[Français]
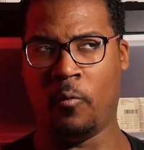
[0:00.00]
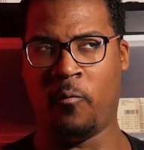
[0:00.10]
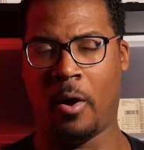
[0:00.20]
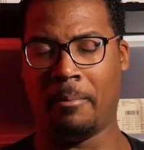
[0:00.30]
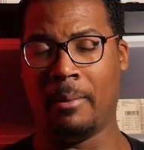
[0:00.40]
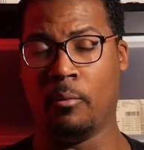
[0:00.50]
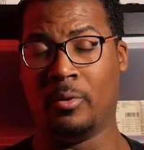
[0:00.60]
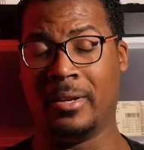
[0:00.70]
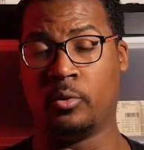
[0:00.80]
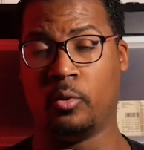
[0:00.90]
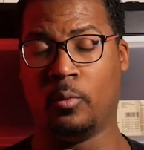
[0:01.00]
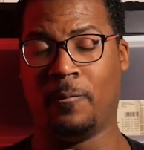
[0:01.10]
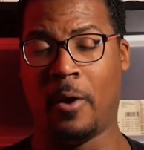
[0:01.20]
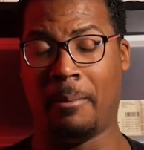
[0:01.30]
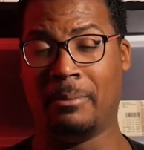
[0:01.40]
voire même les
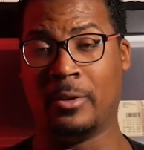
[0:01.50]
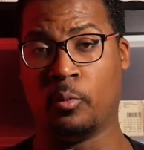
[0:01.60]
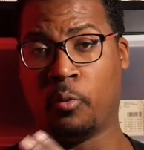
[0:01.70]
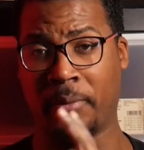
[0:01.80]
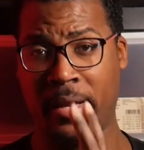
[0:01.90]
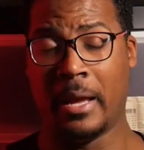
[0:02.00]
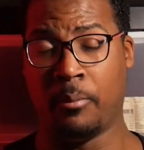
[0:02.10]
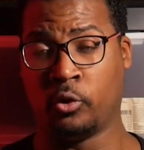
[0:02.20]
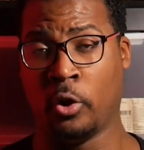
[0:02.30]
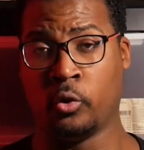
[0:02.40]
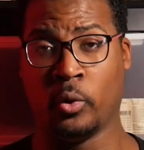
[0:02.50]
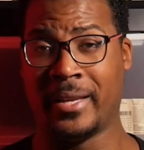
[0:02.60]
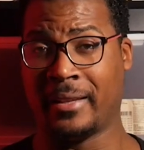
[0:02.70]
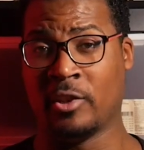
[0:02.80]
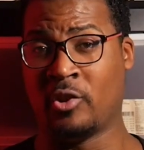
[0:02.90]
voire même les deux premiers. Et pourtant, tu
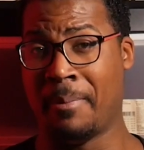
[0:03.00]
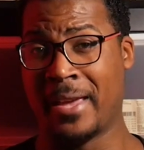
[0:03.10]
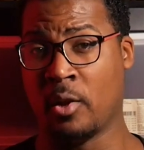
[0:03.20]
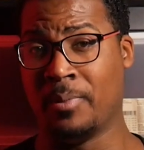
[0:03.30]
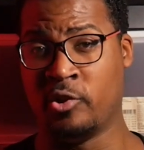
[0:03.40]
regardes déjà Michael B.